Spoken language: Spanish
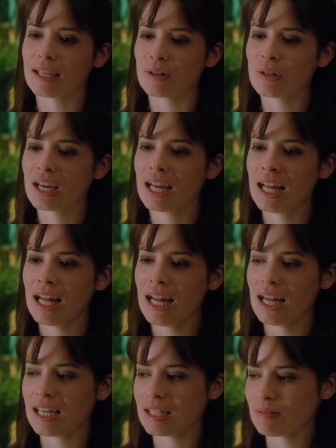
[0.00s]
No.
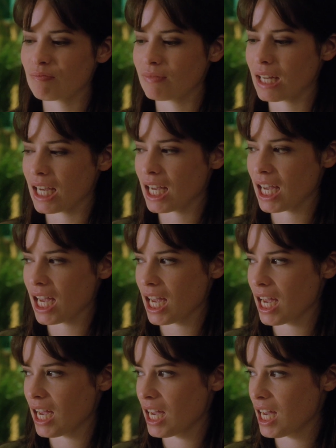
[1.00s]
Em,
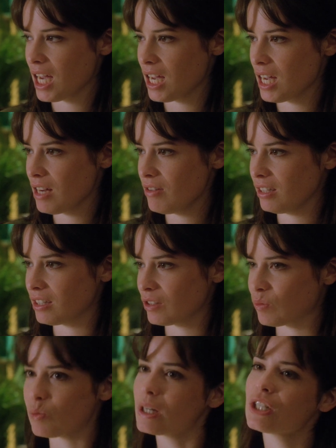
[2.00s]

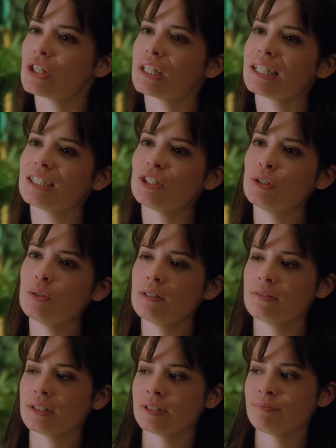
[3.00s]
quería saber,
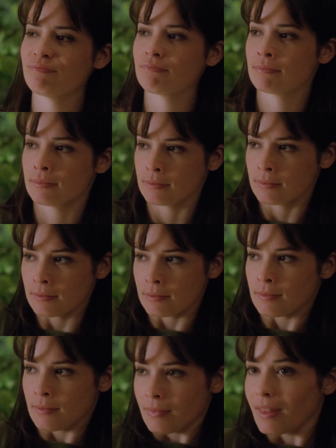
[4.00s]
¿alguna vez
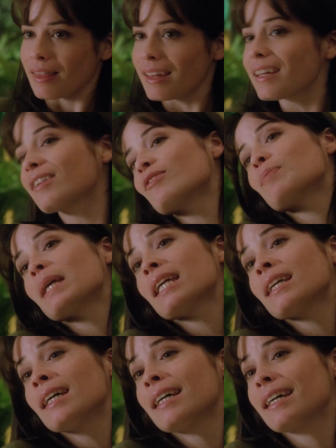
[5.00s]
¿Piensas
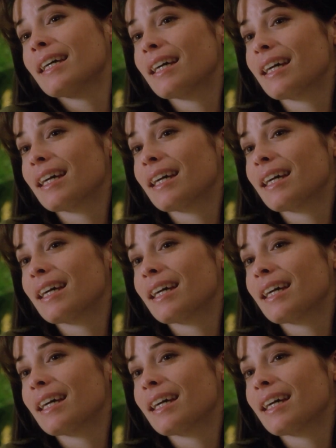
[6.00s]
en mí?